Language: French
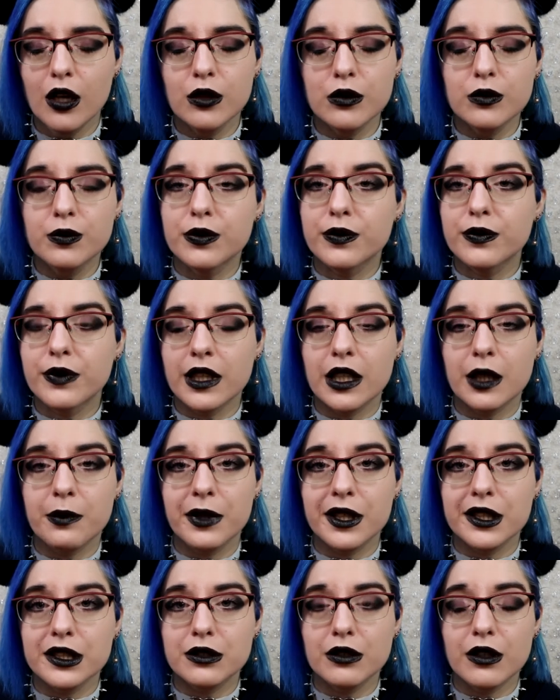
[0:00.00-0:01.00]
ou pour faire de la
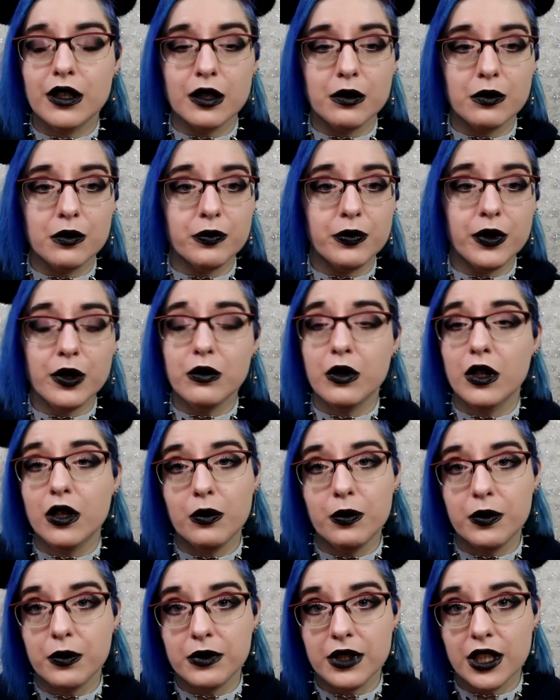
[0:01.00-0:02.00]
peinture avec mon père, ou
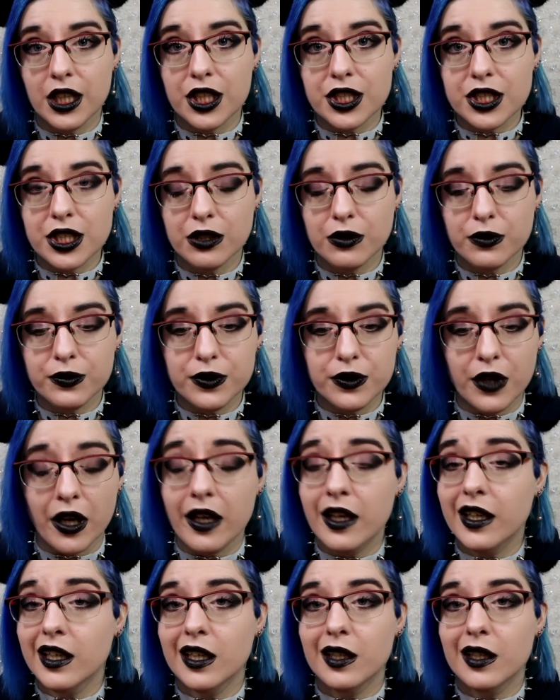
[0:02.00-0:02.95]
alors pour la chaîne en forêt.